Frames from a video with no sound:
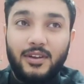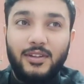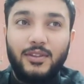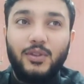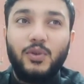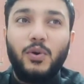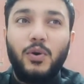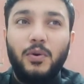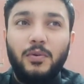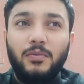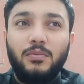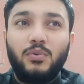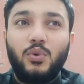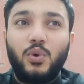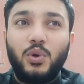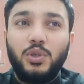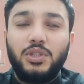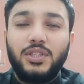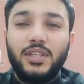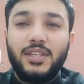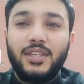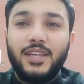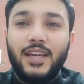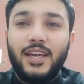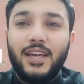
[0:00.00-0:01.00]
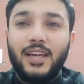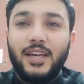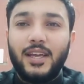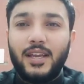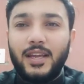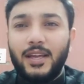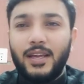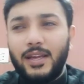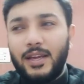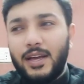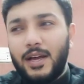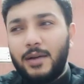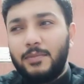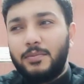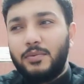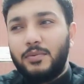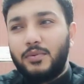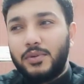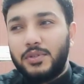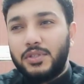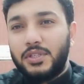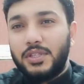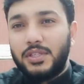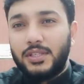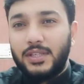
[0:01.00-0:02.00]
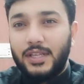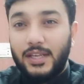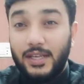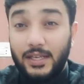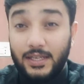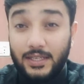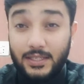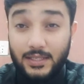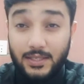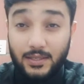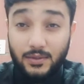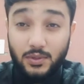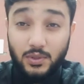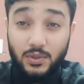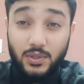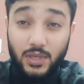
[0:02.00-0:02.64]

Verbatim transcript: तो कोशिश यही करें कि आप कोशिश करें किसी को